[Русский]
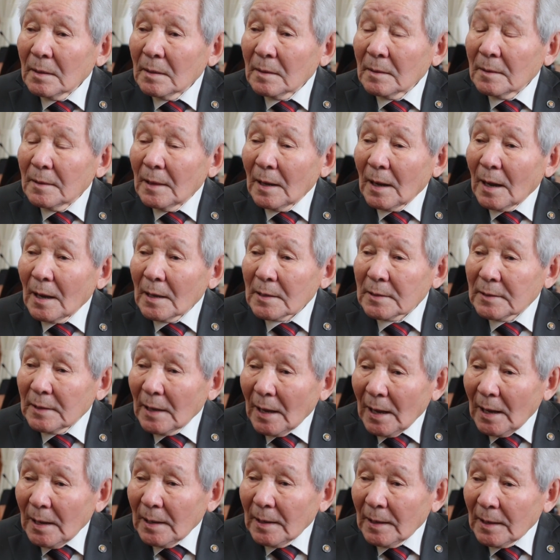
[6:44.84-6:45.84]

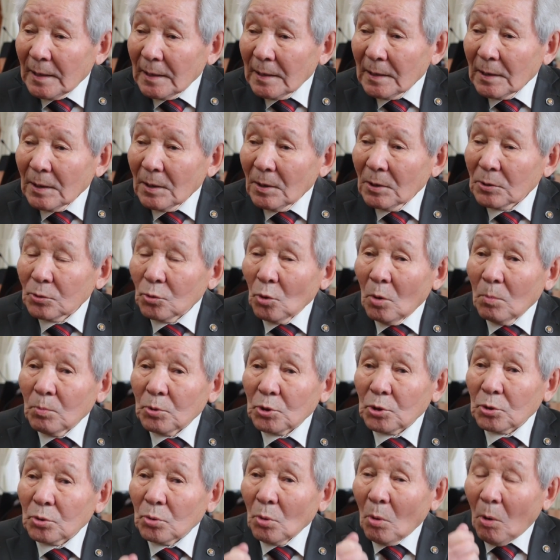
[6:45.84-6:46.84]
доказали о
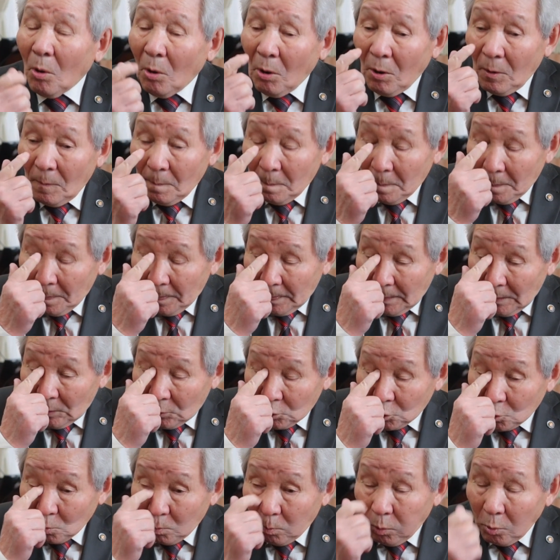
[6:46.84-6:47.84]
том, что
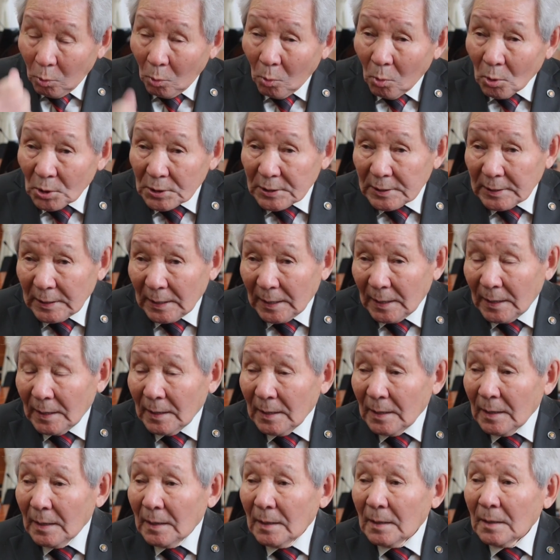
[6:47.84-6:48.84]
сбросы
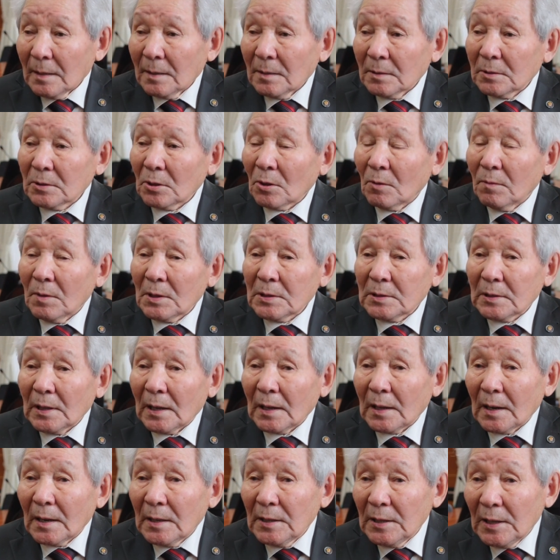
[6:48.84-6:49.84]
с
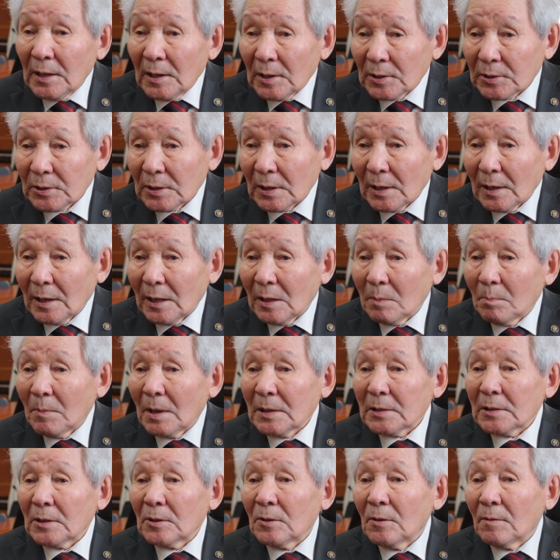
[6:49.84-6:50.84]
хвостохранилищ
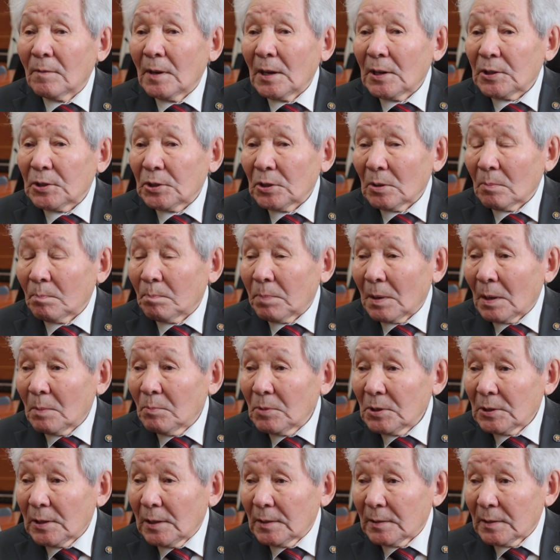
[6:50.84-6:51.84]
алмазодобывающих
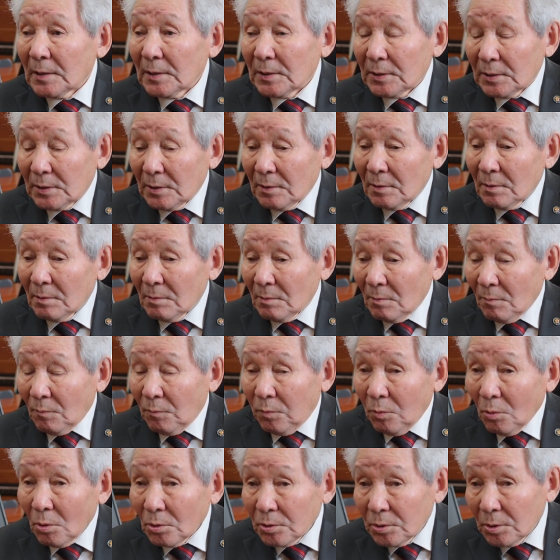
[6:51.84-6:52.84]
промышленности
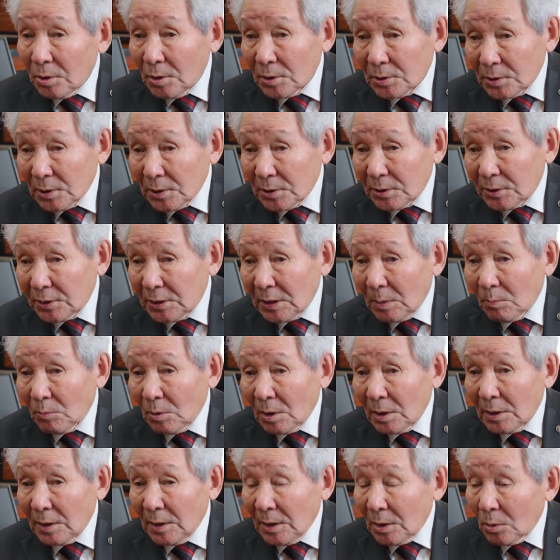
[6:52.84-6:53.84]
водные
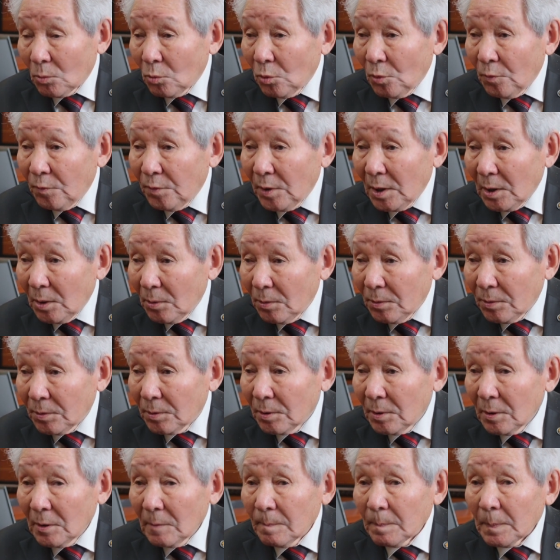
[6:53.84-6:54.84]
системы и реку
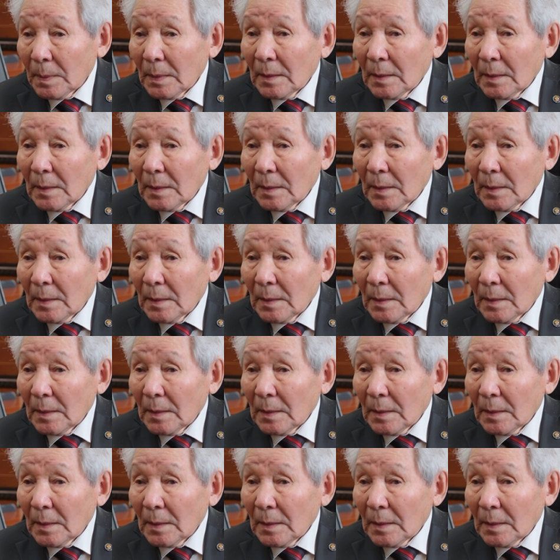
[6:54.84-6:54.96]
Вилюй